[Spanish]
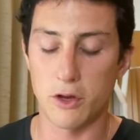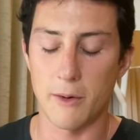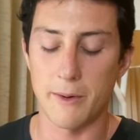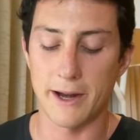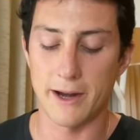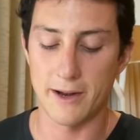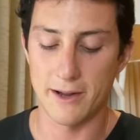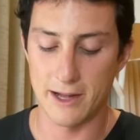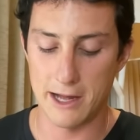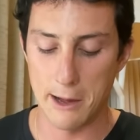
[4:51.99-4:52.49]
Yo,
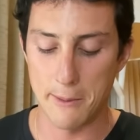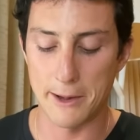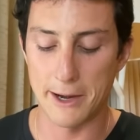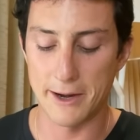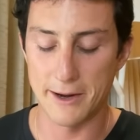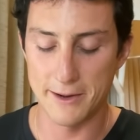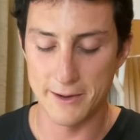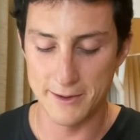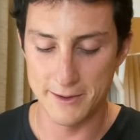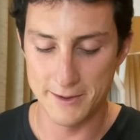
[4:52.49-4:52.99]
a ver, a
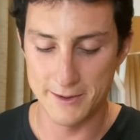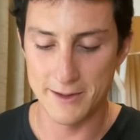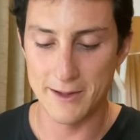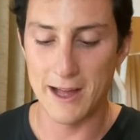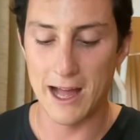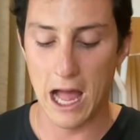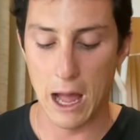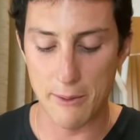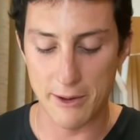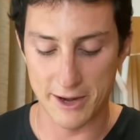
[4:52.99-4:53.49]
ver,
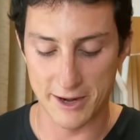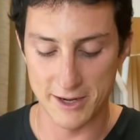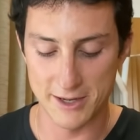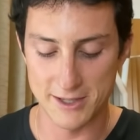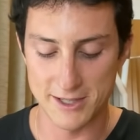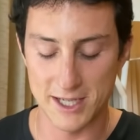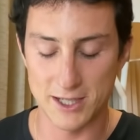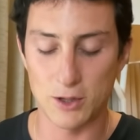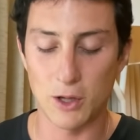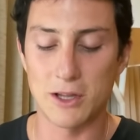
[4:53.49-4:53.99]
a ver
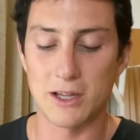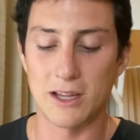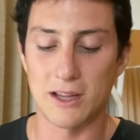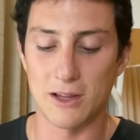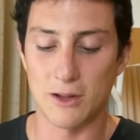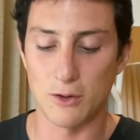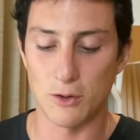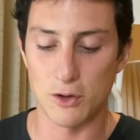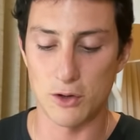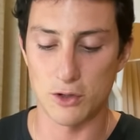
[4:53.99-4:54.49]
si estoy
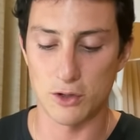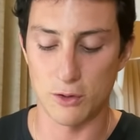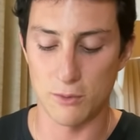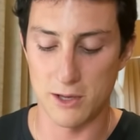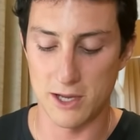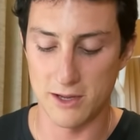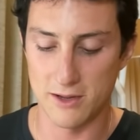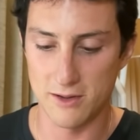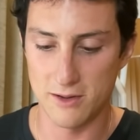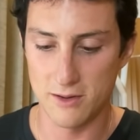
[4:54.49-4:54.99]
entendiendo yo esto
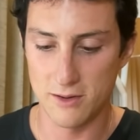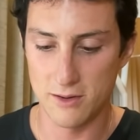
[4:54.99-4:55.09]
bien.